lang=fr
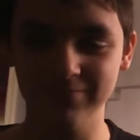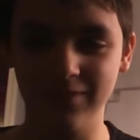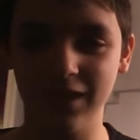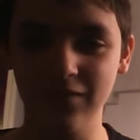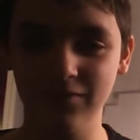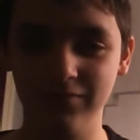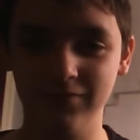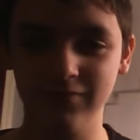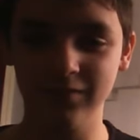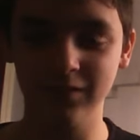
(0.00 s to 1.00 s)
Bref,
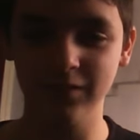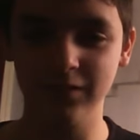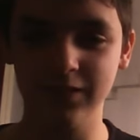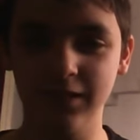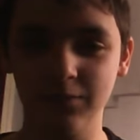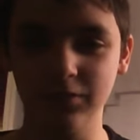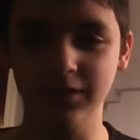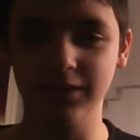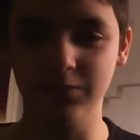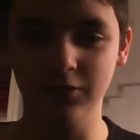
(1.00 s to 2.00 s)
les
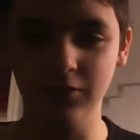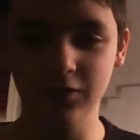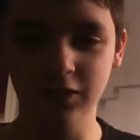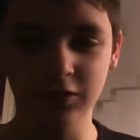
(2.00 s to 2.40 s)
applaudissements.